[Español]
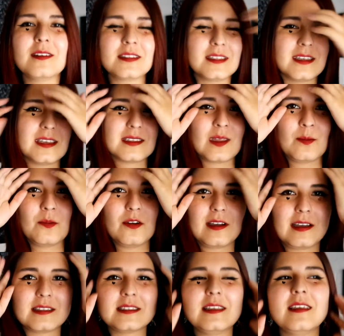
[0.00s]
así que estamos
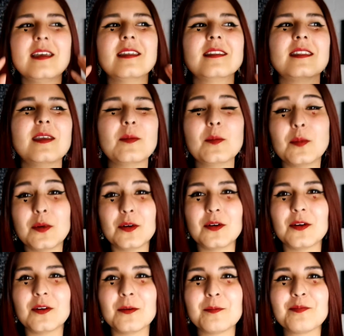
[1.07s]
casi en
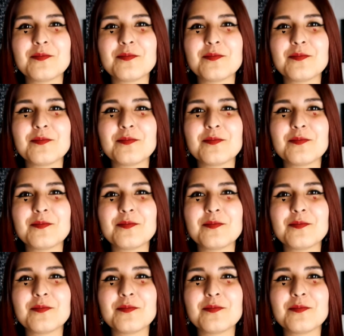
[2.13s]
tiempo